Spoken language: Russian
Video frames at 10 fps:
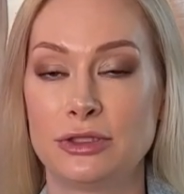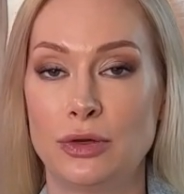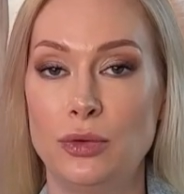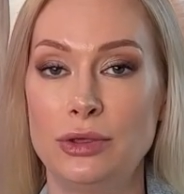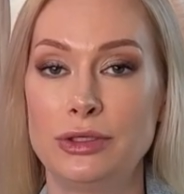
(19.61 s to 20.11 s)

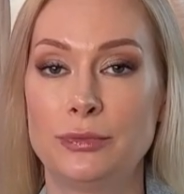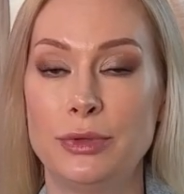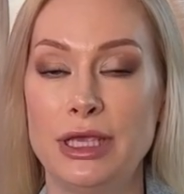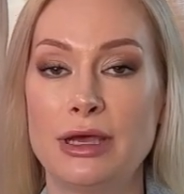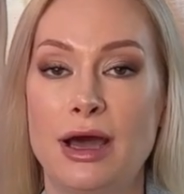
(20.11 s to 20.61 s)
тарологом
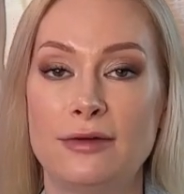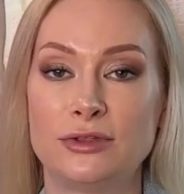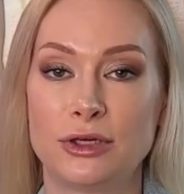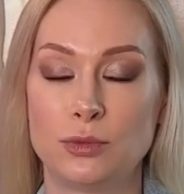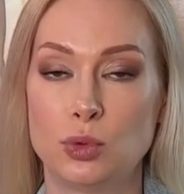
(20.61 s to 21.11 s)
и
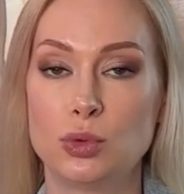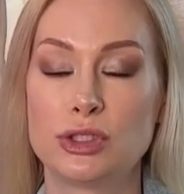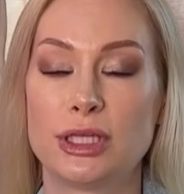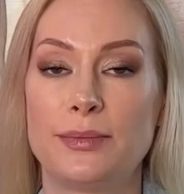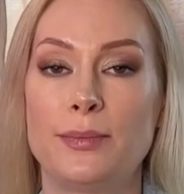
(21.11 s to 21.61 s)
автором
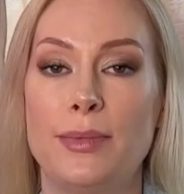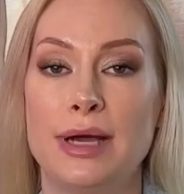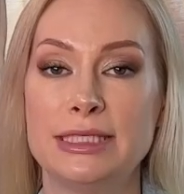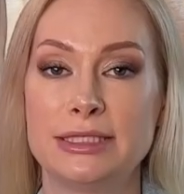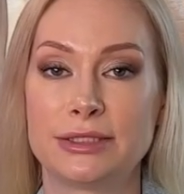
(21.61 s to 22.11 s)
курса
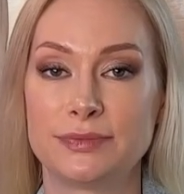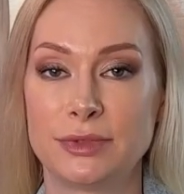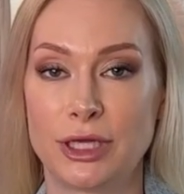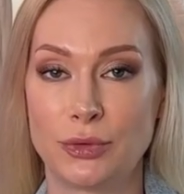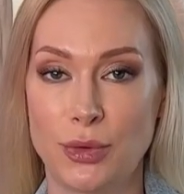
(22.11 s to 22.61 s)
«Мастер
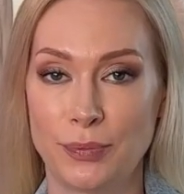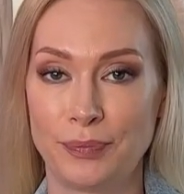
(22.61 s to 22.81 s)
Таро».